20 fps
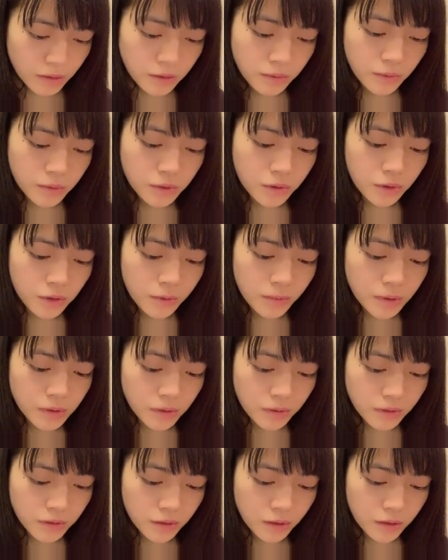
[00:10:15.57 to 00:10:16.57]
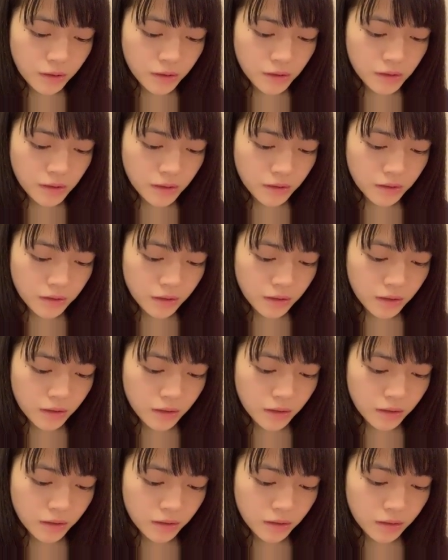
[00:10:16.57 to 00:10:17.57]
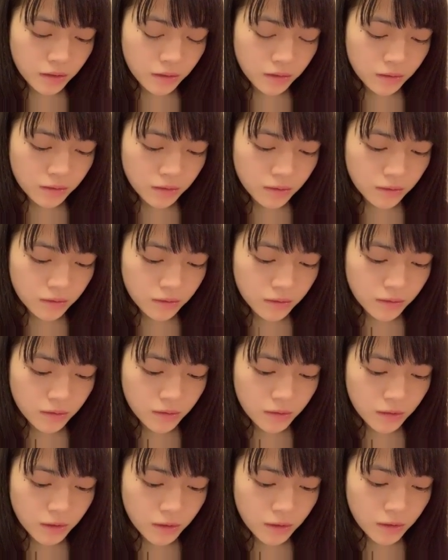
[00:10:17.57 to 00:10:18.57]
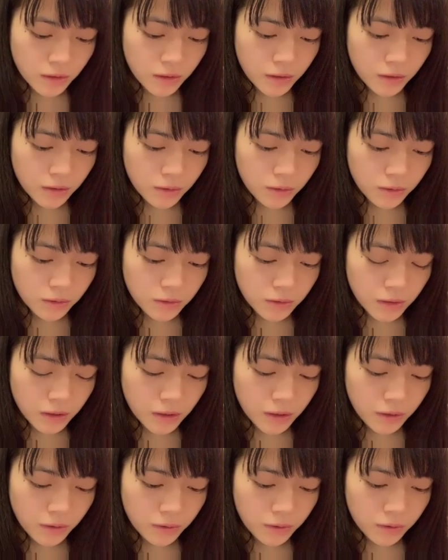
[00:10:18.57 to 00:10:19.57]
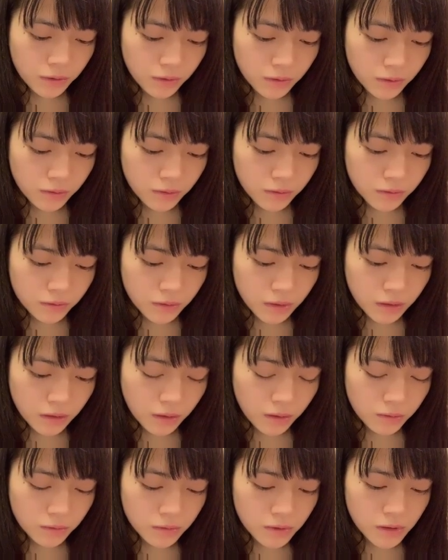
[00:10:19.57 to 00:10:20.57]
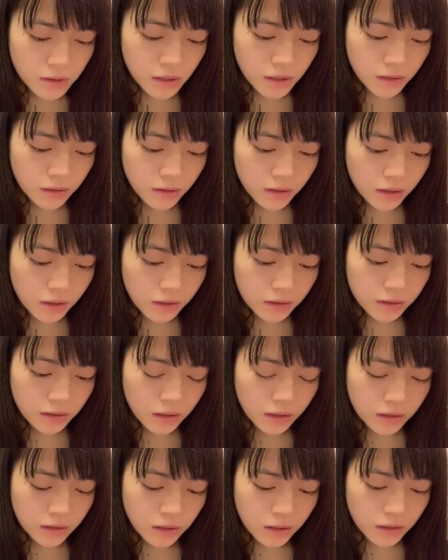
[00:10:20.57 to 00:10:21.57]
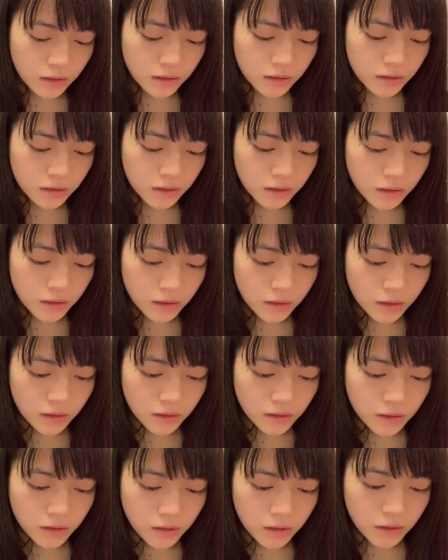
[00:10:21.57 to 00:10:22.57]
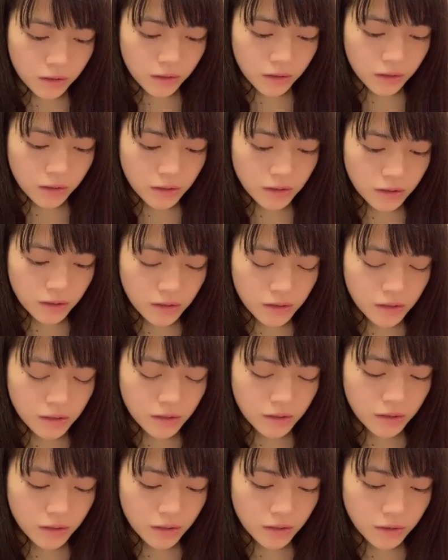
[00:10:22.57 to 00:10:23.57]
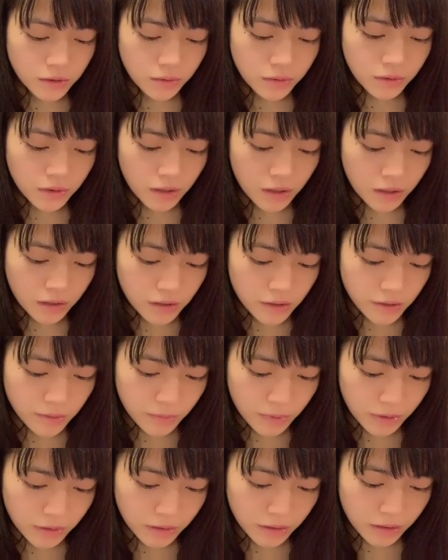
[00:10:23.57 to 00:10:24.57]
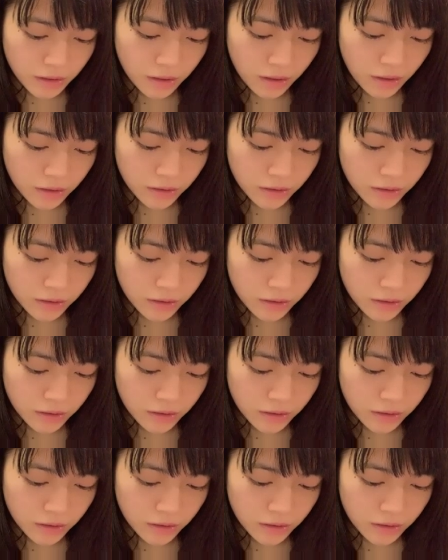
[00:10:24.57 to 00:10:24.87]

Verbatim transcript: でもそういえばそんな話あったね。なんか国内旅行のなんか温泉かなんかね、懐かしいね。そんな話もあった気